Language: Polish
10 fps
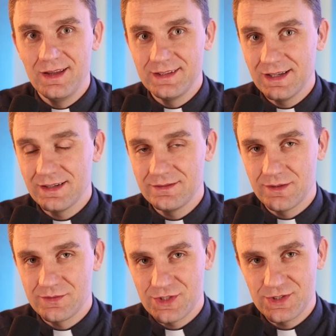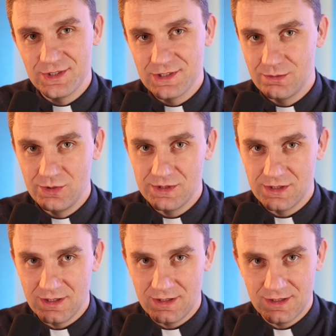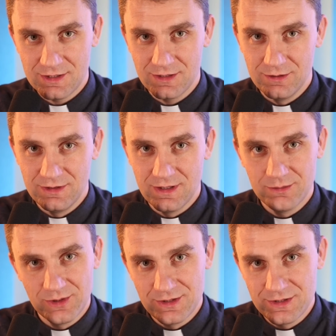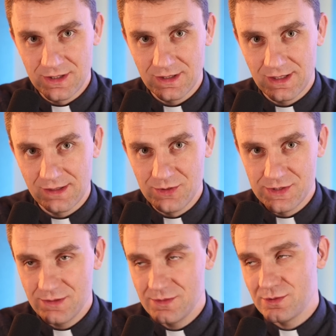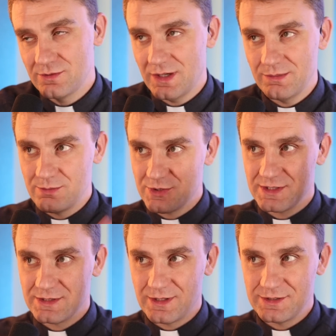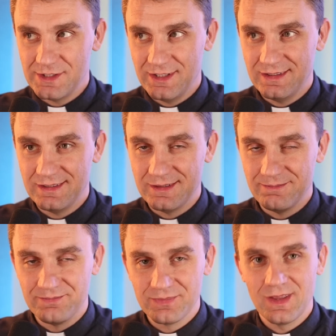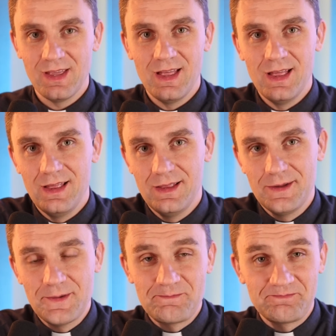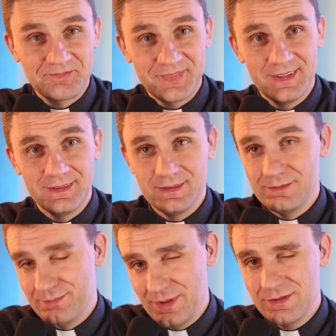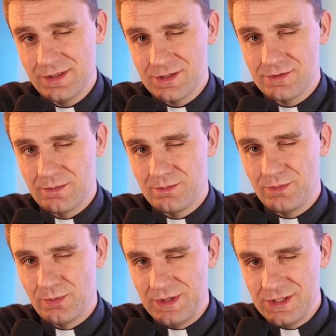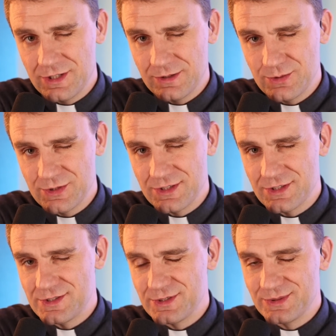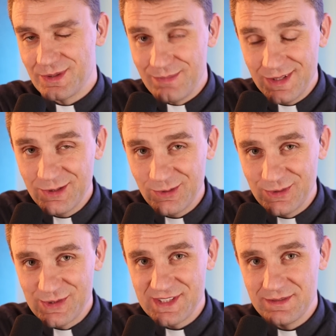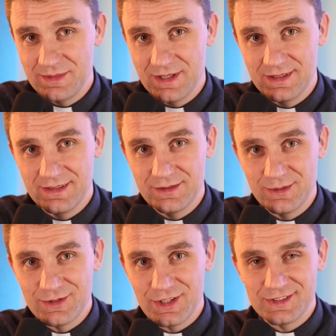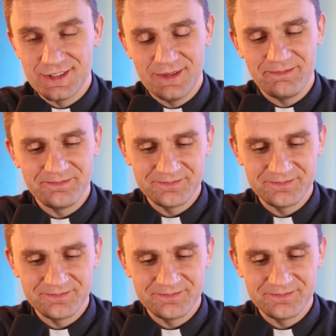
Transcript: nagram wam wcześniej, żebyście każdego dnia mogli się karmić tymi słowami, przesyłać innym. Y, pewnie też wam popiszę różne rzeczy, które będą udostępniane w tym czasie.